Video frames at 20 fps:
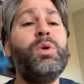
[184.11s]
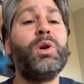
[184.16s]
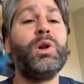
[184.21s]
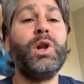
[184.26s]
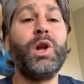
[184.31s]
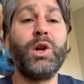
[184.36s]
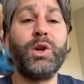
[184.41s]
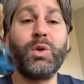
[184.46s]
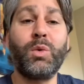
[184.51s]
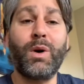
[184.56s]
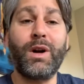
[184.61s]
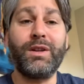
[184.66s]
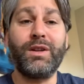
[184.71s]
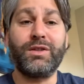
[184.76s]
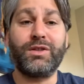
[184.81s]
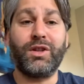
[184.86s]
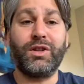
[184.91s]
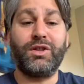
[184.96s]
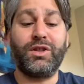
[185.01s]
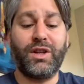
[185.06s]
le droit de se
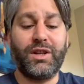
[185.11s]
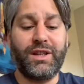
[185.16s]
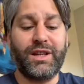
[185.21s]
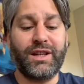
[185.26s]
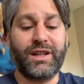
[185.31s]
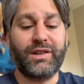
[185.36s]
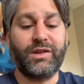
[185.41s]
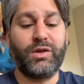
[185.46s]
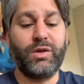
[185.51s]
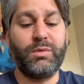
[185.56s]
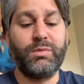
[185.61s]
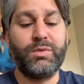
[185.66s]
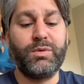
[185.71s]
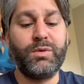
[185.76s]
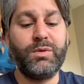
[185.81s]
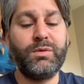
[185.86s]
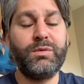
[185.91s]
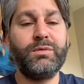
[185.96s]
tenir debout